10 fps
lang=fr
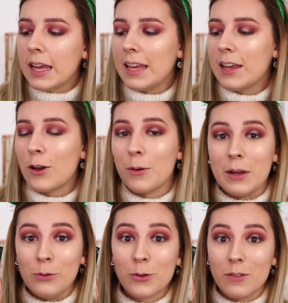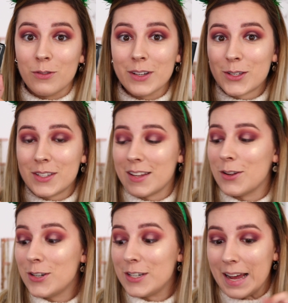et euh, bah, donc on va voir ce que ça
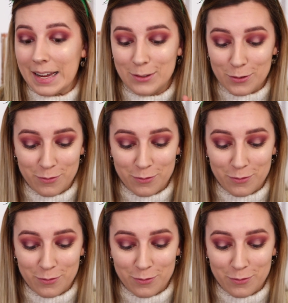donne, j'ai hâte de